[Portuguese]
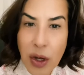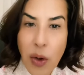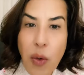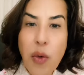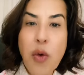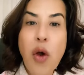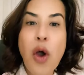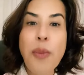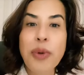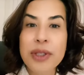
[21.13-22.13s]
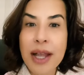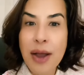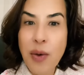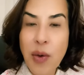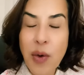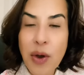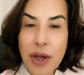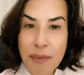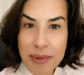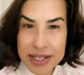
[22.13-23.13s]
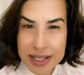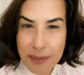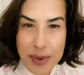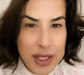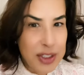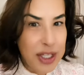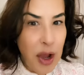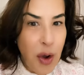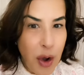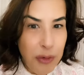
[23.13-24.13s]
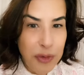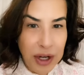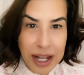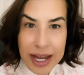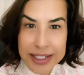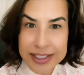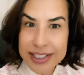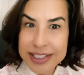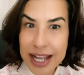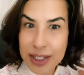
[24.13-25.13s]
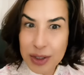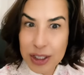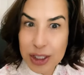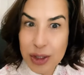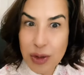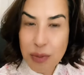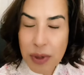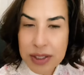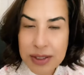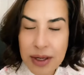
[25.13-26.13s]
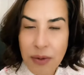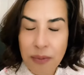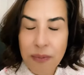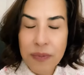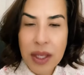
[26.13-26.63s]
O corpo está on, mas a mente está offline, em estado de suspensão?